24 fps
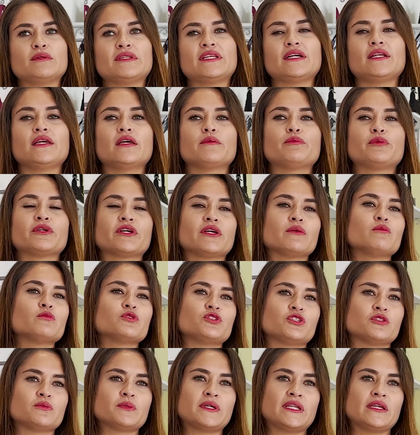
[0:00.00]
mentalidad porque
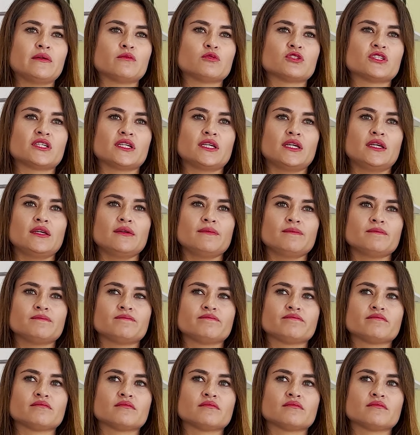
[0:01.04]
muchos venimos aquí